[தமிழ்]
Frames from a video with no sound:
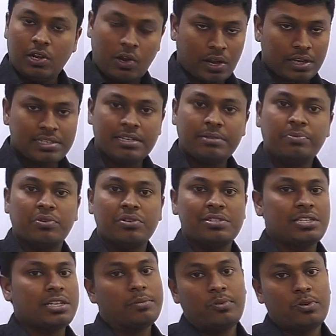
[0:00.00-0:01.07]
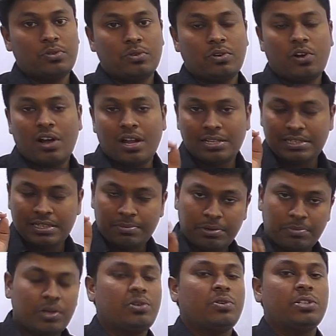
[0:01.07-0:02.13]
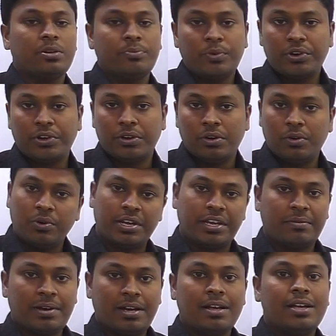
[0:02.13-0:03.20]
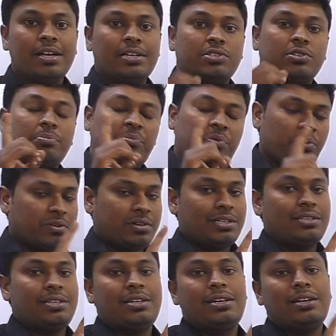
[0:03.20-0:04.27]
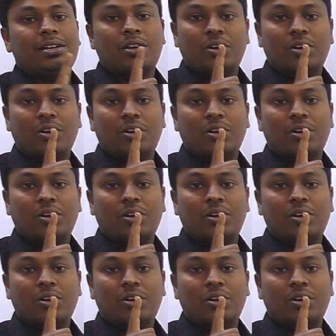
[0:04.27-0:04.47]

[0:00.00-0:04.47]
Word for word: லாஜிக் புரிஞ்சுட்டா போதும் கான்செப்ட் மட்டும்தான் முக்கியம் ஓகேவா ஸோ போனதில்